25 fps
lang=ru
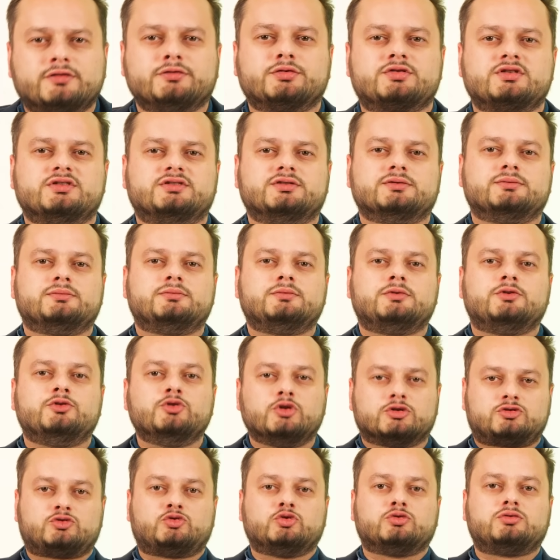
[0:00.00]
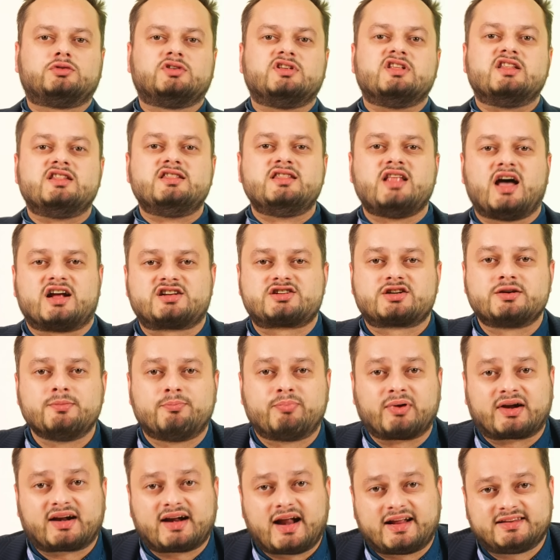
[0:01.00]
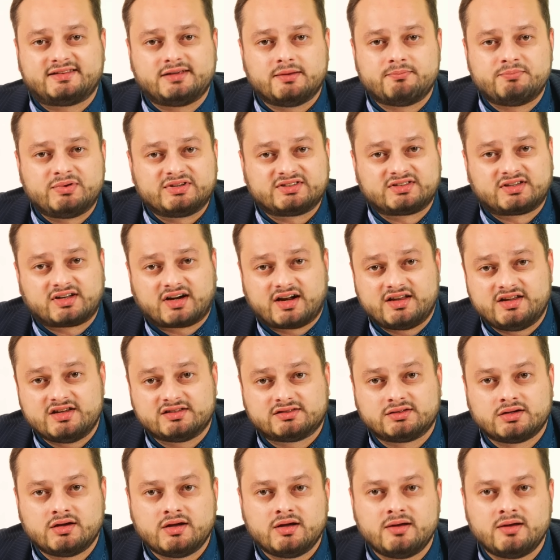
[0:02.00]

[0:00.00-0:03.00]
Слушайте, но тут наши братья без границ